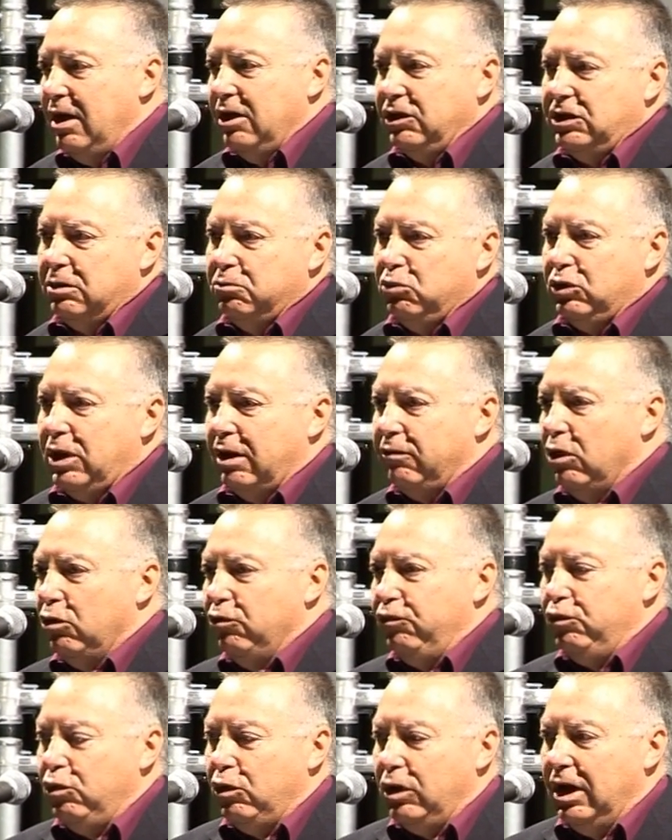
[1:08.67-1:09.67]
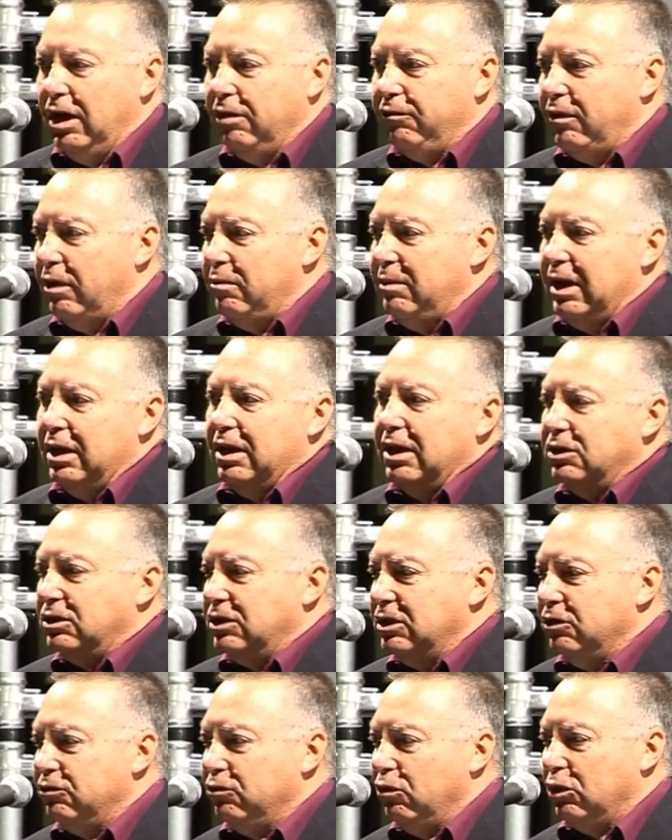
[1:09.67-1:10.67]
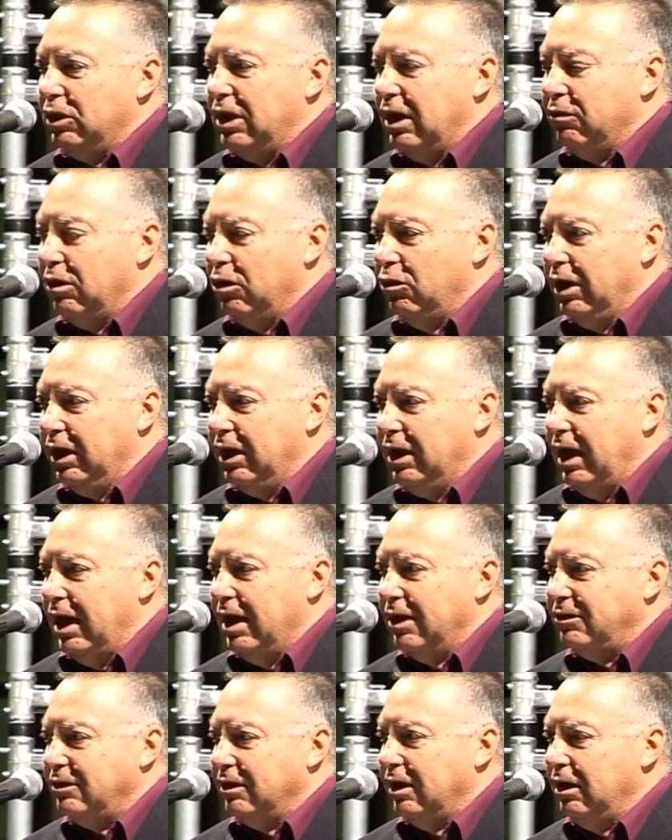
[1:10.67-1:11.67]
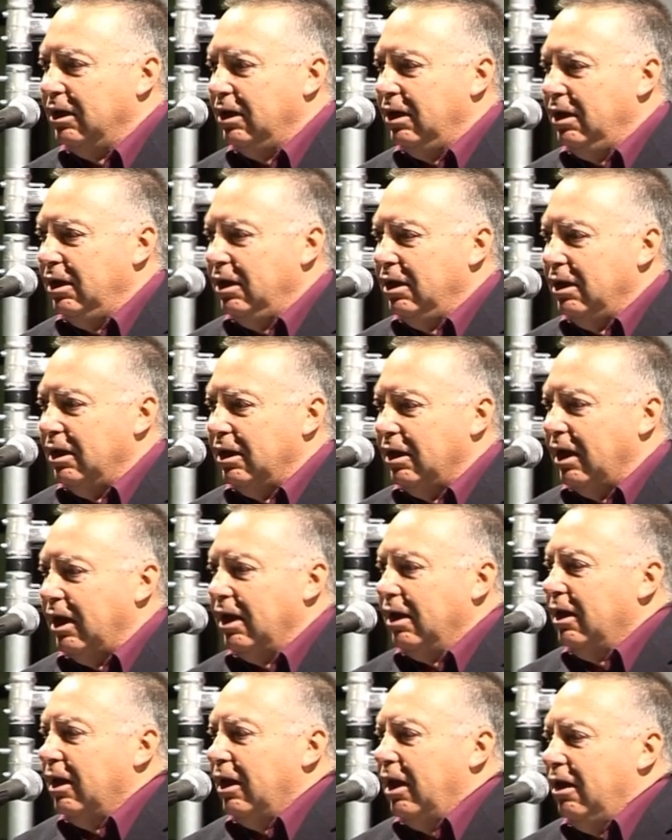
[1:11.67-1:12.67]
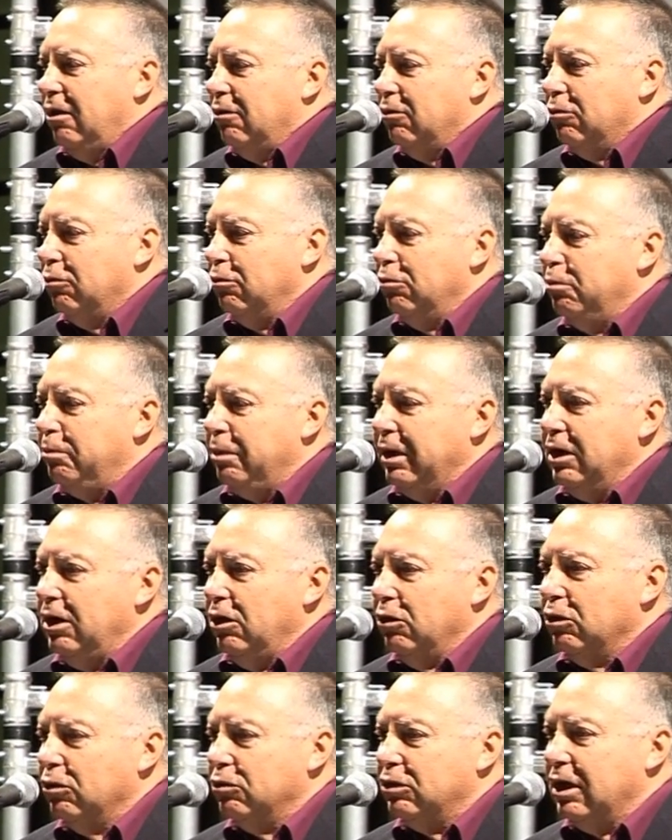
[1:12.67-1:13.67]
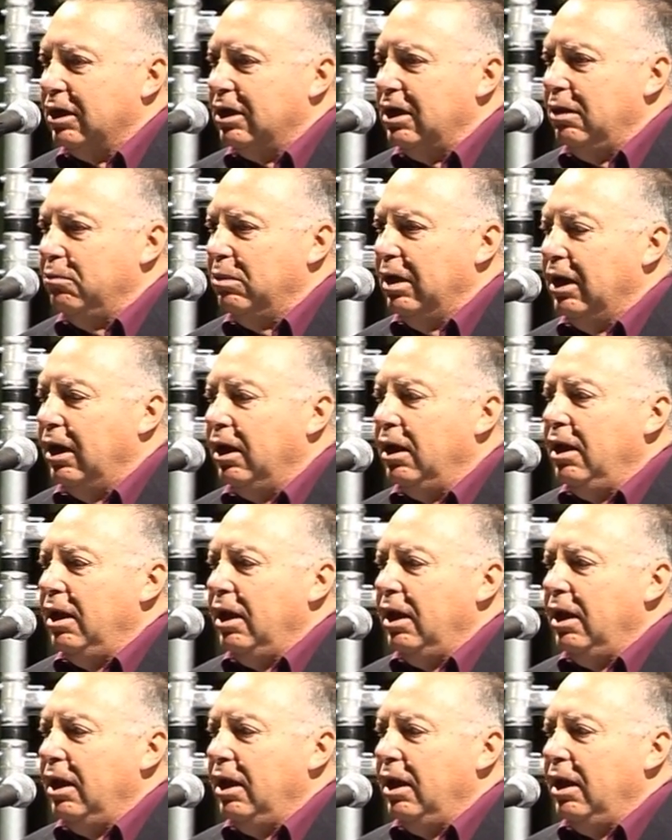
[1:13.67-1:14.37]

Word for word: si buttavano fuori le famiglie, si svuotavano le case. Era un periodo terribile.